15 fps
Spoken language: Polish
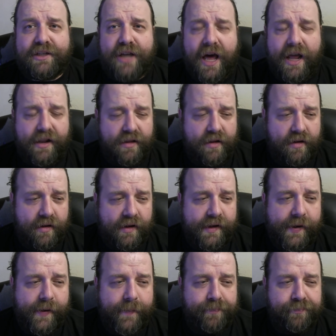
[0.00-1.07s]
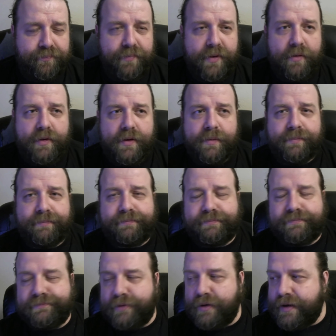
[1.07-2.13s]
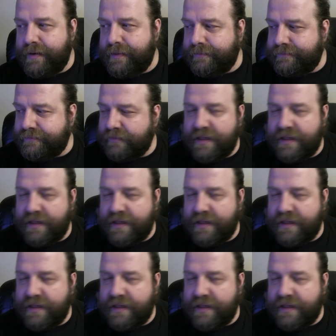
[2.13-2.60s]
czarno były Mm,